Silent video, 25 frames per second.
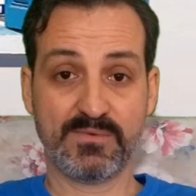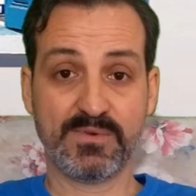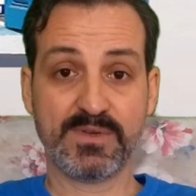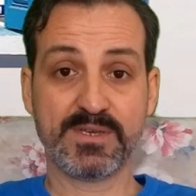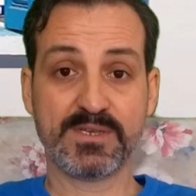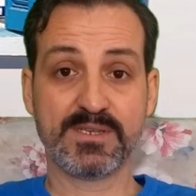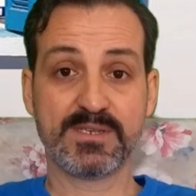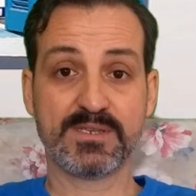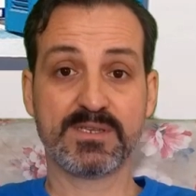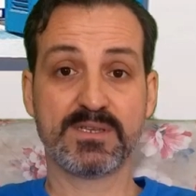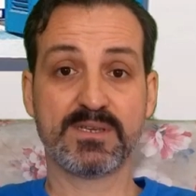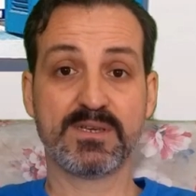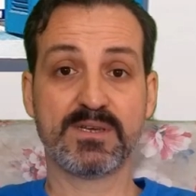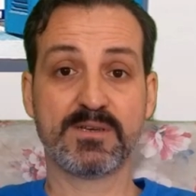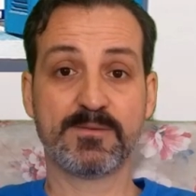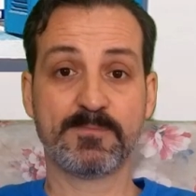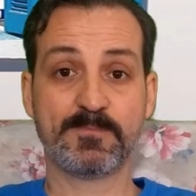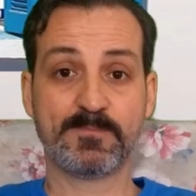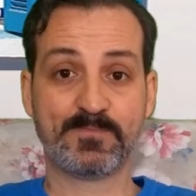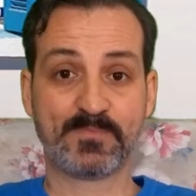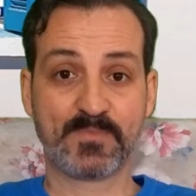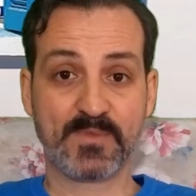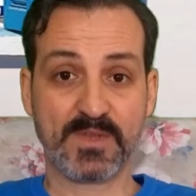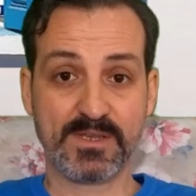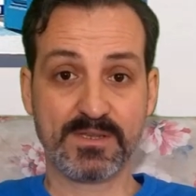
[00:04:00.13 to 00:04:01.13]
seviyesini
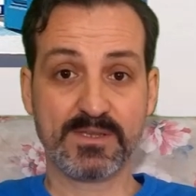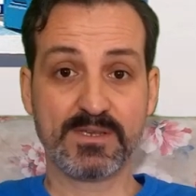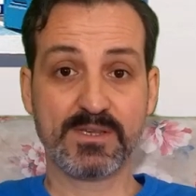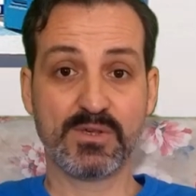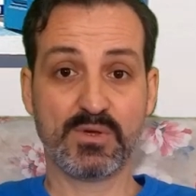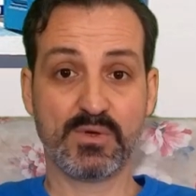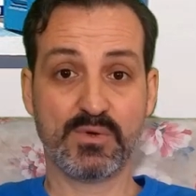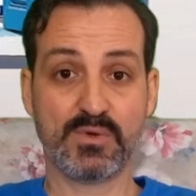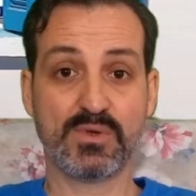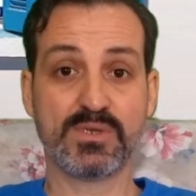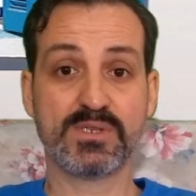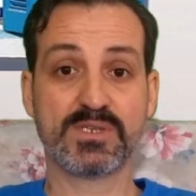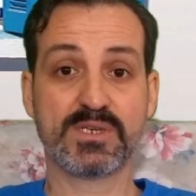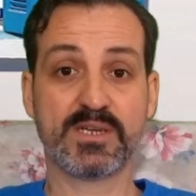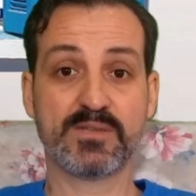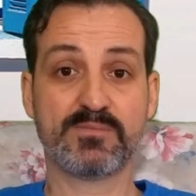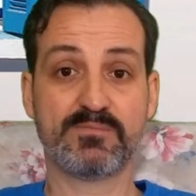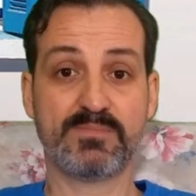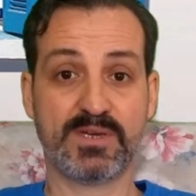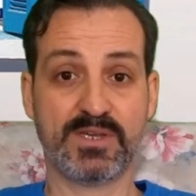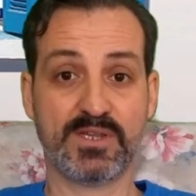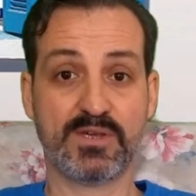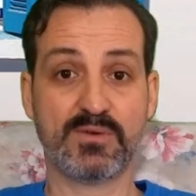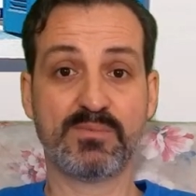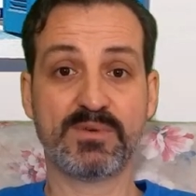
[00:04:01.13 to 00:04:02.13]
hızlıca
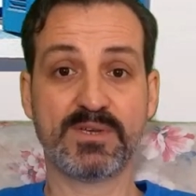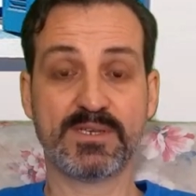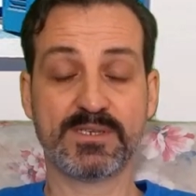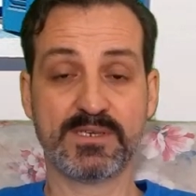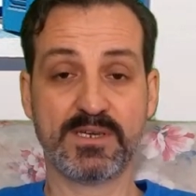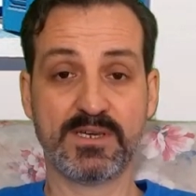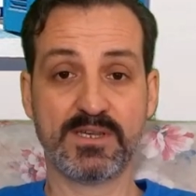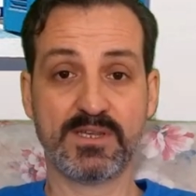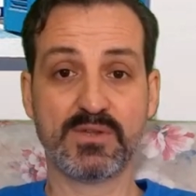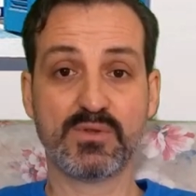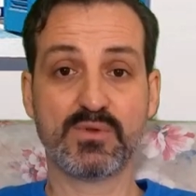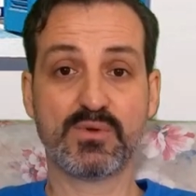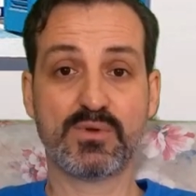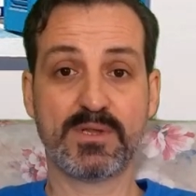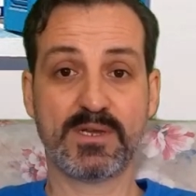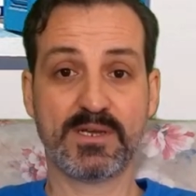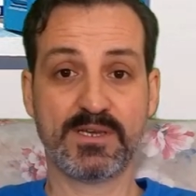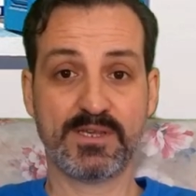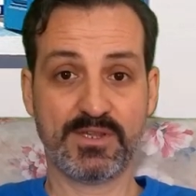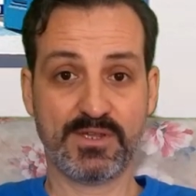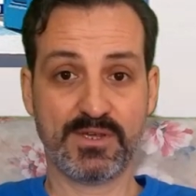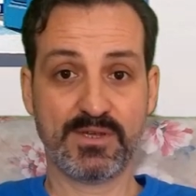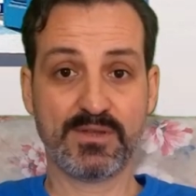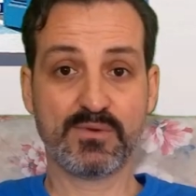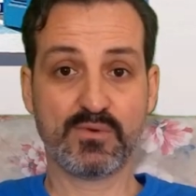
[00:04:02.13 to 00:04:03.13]
yükseltme çabası içinde
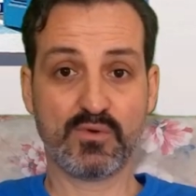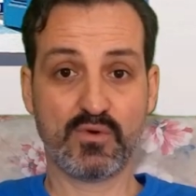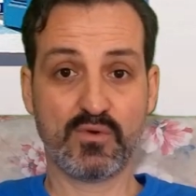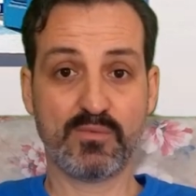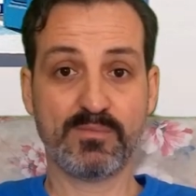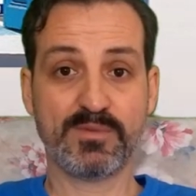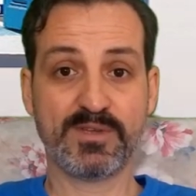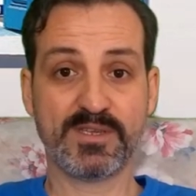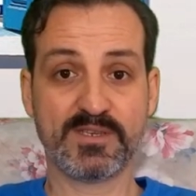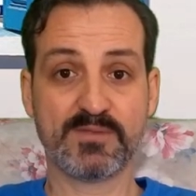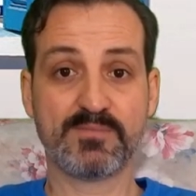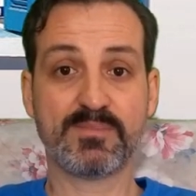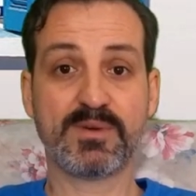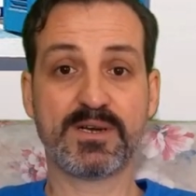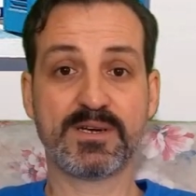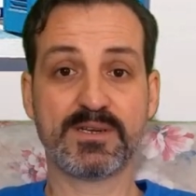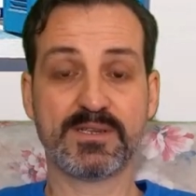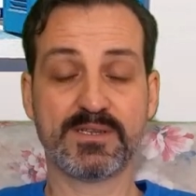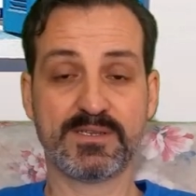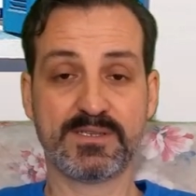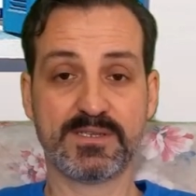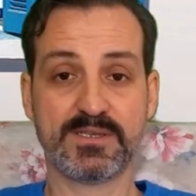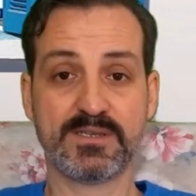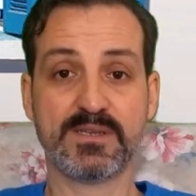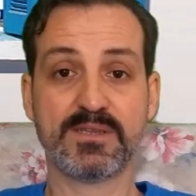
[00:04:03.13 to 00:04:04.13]
olan Çin Komünist
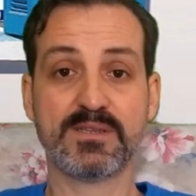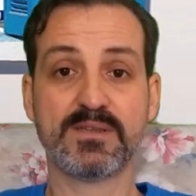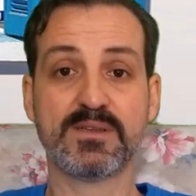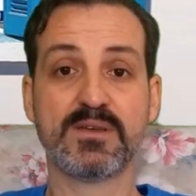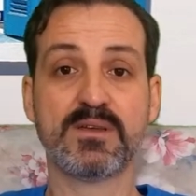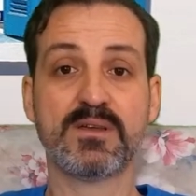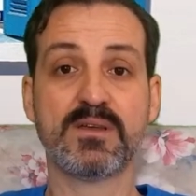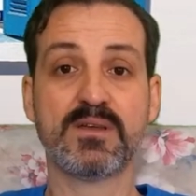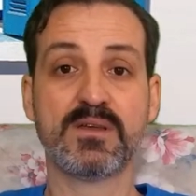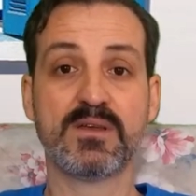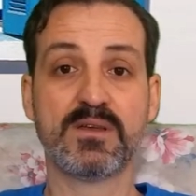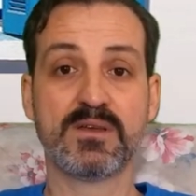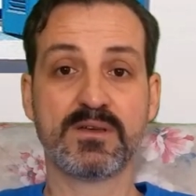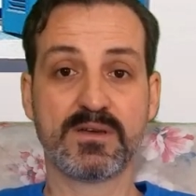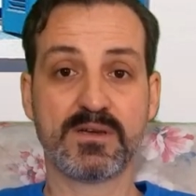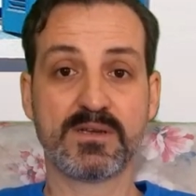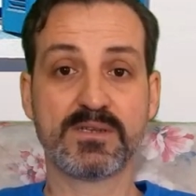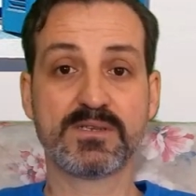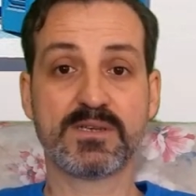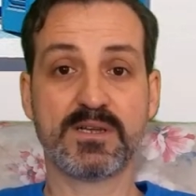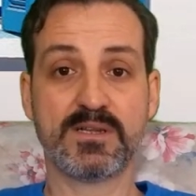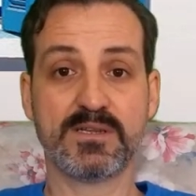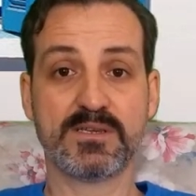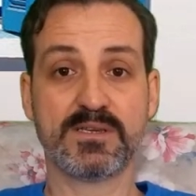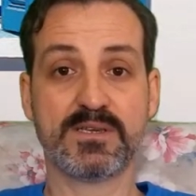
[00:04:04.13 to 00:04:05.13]
Partisi'nin
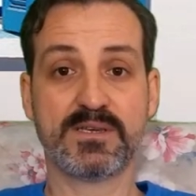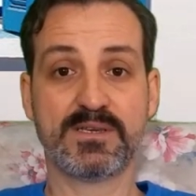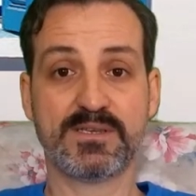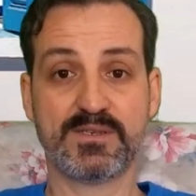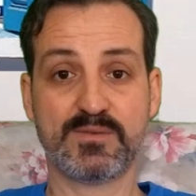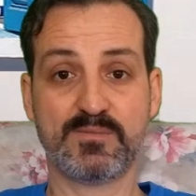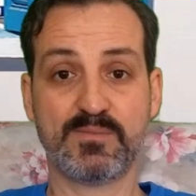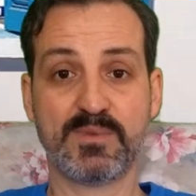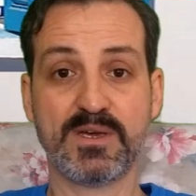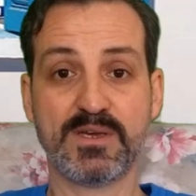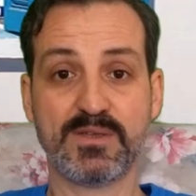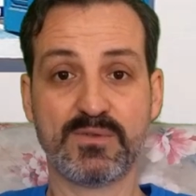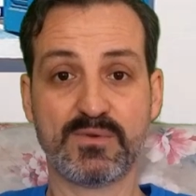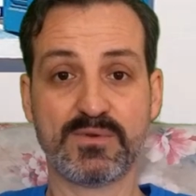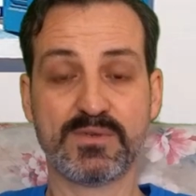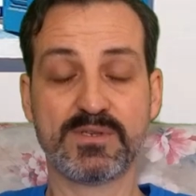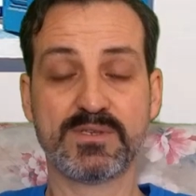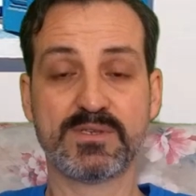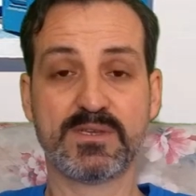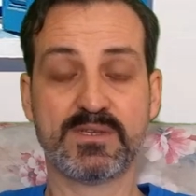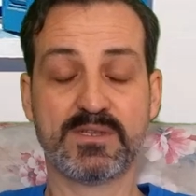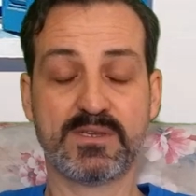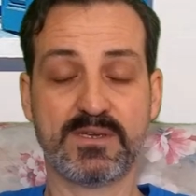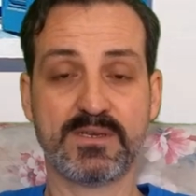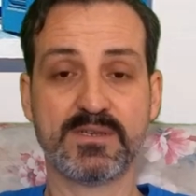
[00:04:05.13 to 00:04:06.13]
kırsal kesime
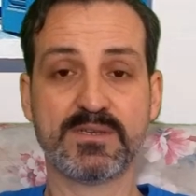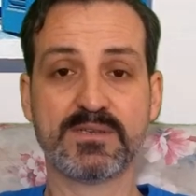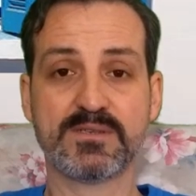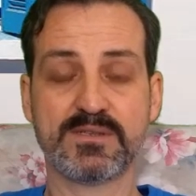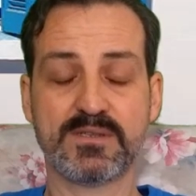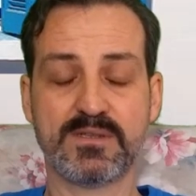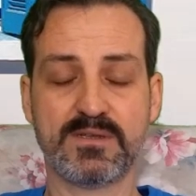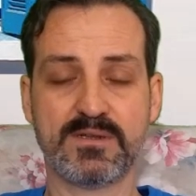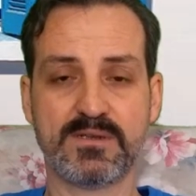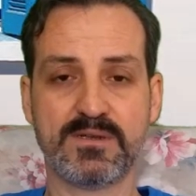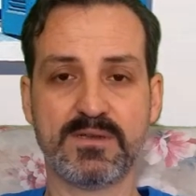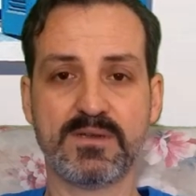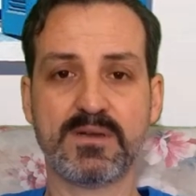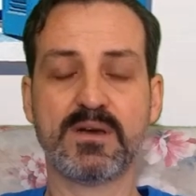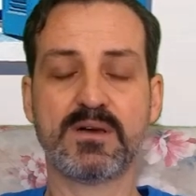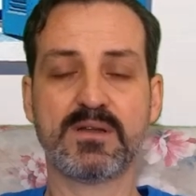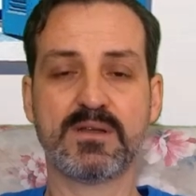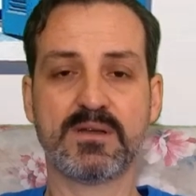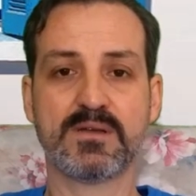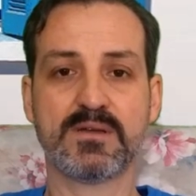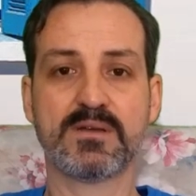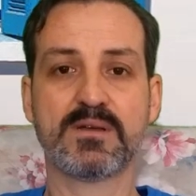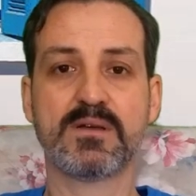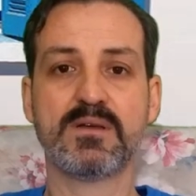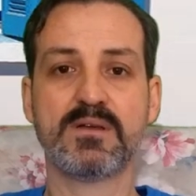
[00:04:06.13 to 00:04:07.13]
endüstri tesisleri
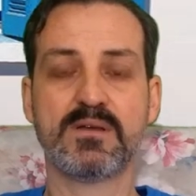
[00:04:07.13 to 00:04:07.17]
yığarak